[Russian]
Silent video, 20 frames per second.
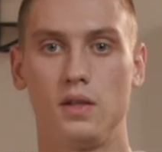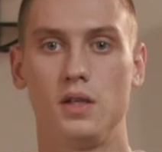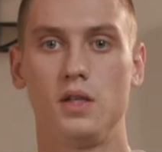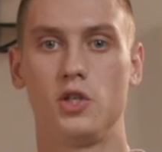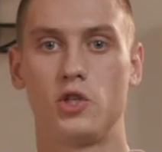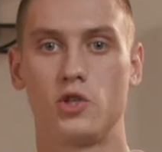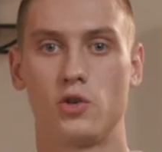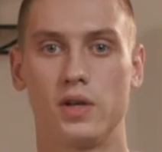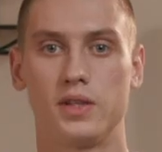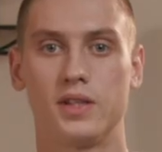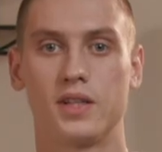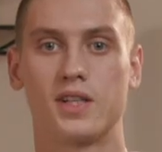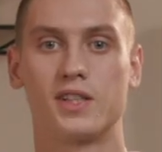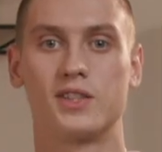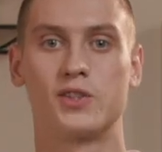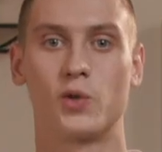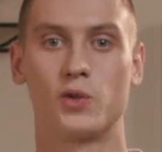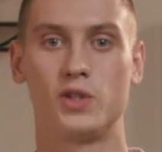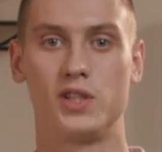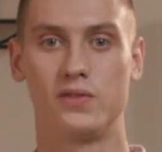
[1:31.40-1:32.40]
И еще одна
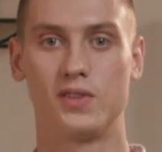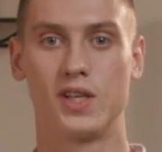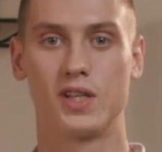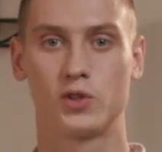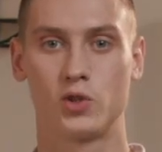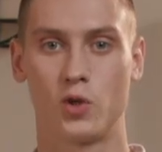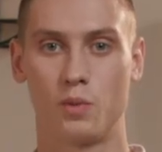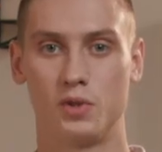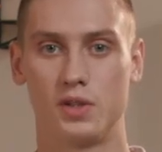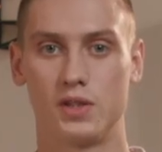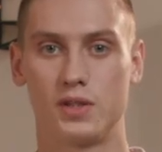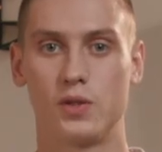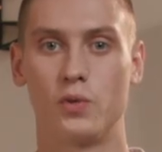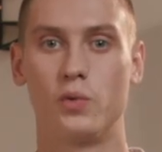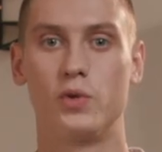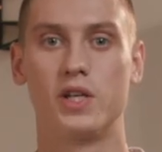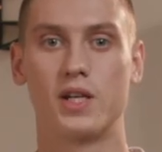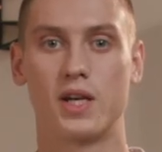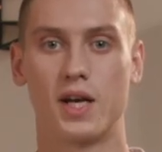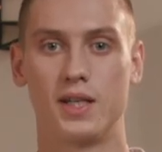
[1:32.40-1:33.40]
конструктивная особенность –
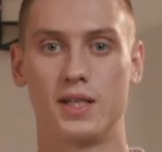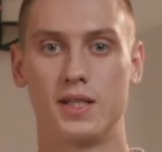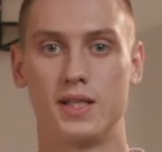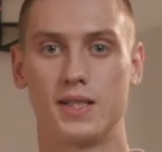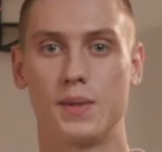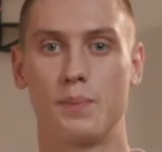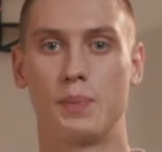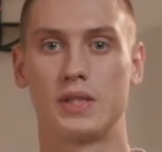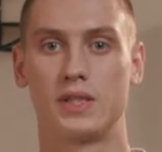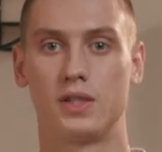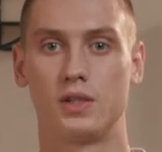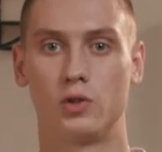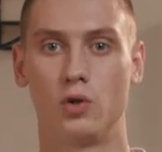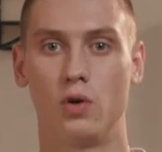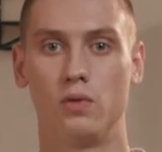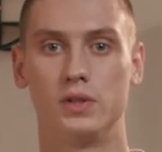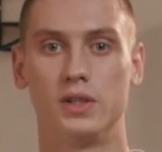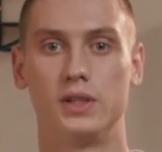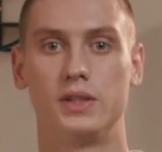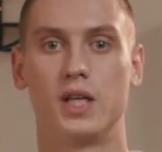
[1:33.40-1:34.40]
уникальный
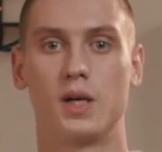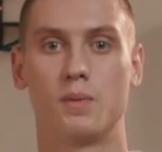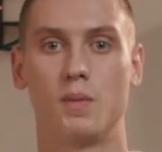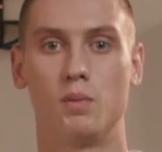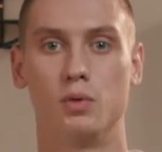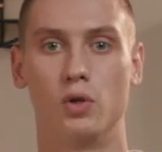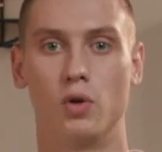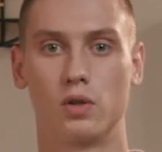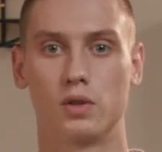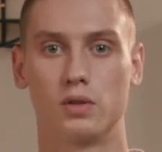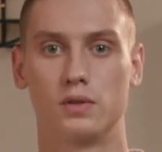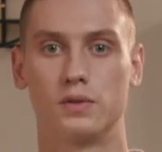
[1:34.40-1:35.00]
запатентованный термоблок.